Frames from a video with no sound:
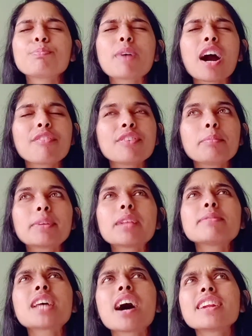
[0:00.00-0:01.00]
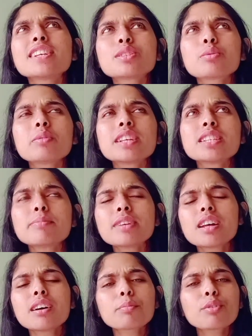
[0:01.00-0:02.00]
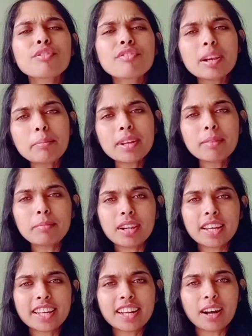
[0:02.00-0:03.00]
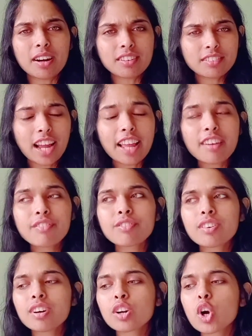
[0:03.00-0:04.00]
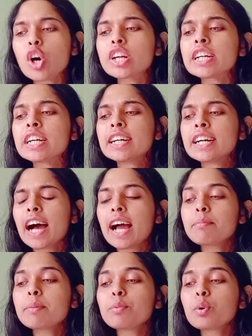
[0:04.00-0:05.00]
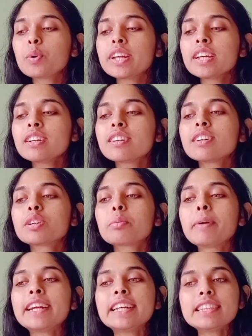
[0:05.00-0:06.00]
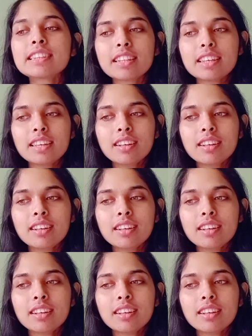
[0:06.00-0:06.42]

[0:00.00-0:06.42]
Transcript: काफ़ी मतलब सारे स्टोरीज में ना आपको फिल्मी लगेगा आई हैव गॉट आई एम अपलोडिंग ट्वेंटी थ्री